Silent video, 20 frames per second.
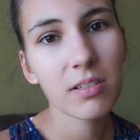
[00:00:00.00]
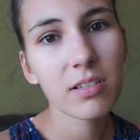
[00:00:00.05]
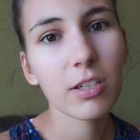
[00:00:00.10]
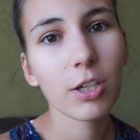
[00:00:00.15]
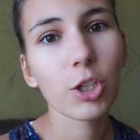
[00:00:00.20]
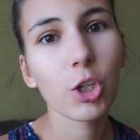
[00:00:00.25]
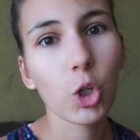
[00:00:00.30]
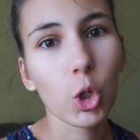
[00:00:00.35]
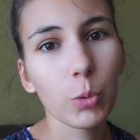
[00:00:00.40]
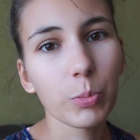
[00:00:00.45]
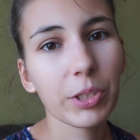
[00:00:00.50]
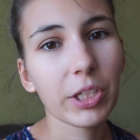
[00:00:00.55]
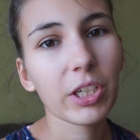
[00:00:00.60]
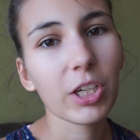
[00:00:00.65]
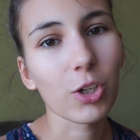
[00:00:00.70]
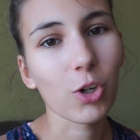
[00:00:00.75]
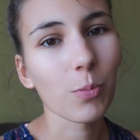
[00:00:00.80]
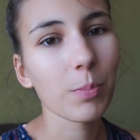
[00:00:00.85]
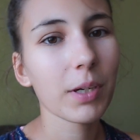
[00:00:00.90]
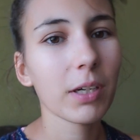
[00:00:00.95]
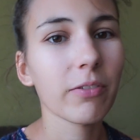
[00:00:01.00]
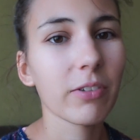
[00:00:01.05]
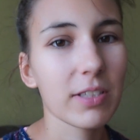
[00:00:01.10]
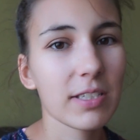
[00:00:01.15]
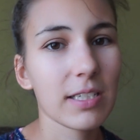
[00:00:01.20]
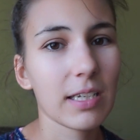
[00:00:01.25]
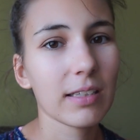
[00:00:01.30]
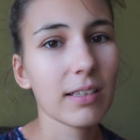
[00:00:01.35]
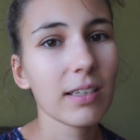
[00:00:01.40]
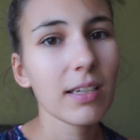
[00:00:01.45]
с огромной коробкой вот
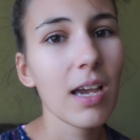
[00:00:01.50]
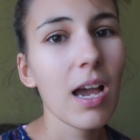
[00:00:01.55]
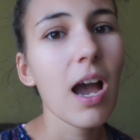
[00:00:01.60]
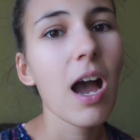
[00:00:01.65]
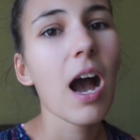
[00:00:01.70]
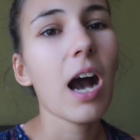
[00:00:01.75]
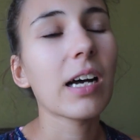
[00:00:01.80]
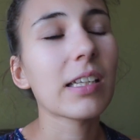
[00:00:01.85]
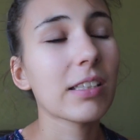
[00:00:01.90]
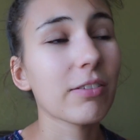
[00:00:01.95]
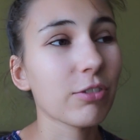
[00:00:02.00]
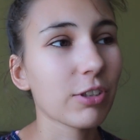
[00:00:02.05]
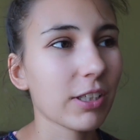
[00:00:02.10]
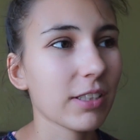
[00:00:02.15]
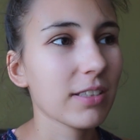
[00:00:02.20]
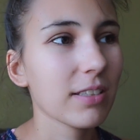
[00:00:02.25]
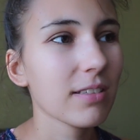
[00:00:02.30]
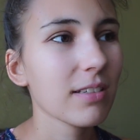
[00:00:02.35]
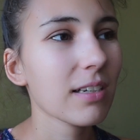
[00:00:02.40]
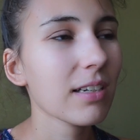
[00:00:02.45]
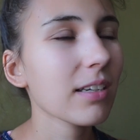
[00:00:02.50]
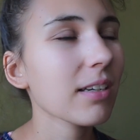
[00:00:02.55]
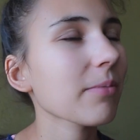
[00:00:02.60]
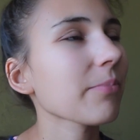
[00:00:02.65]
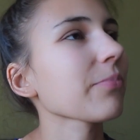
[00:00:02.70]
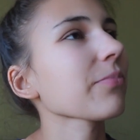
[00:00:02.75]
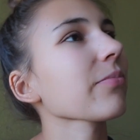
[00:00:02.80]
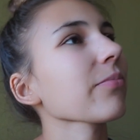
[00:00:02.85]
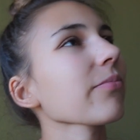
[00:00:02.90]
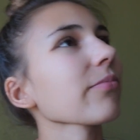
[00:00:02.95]
с этой от его родителей.